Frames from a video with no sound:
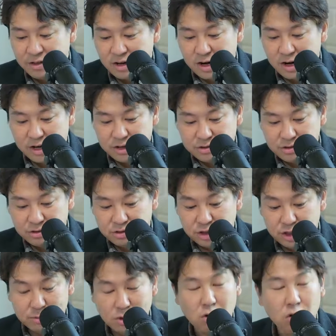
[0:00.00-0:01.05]
하늘나라에서는
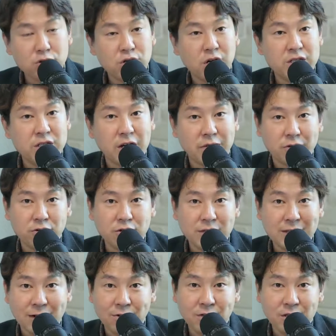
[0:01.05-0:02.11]
근심하고 걱정하지 않는
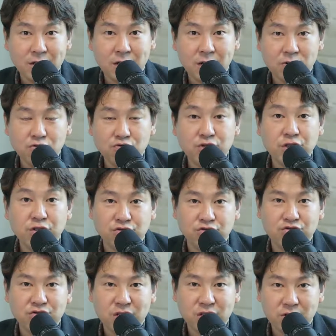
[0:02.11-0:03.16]
것이 당연하다라고
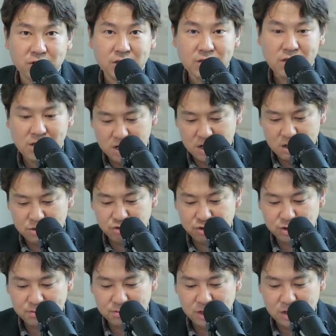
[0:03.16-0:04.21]
우리는 누구나 그렇게 생각을 할
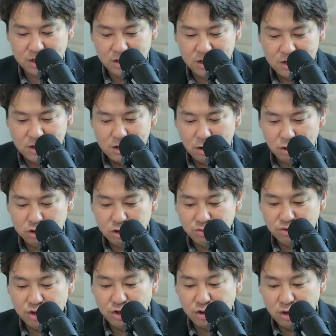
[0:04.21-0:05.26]
수 있습니다.
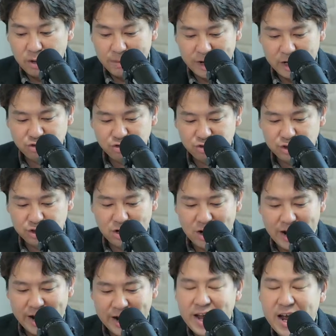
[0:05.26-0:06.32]
어떤 분은 이렇게 말할 수도
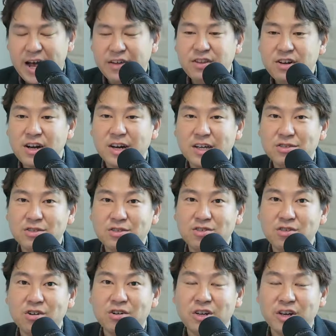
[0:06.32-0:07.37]
있죠. 아예
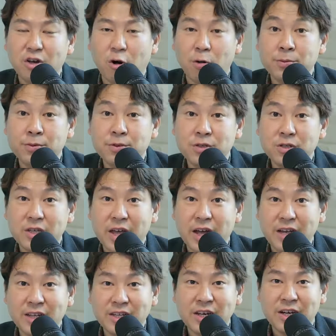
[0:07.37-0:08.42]
하늘나라에서는 그럴 일이 없을
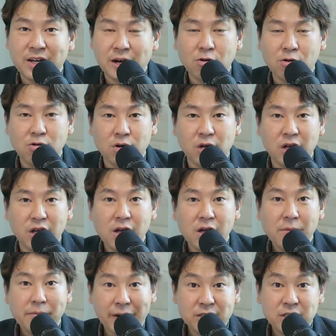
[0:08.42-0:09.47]
게 아니냐라고
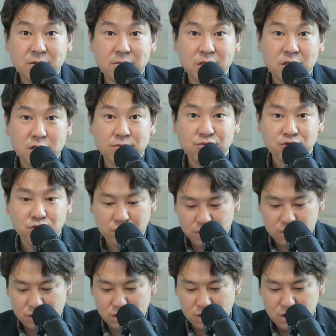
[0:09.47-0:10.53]
그렇게 말씀하시는 분도
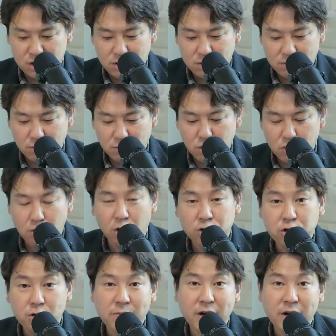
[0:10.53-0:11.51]
있어요. 뭐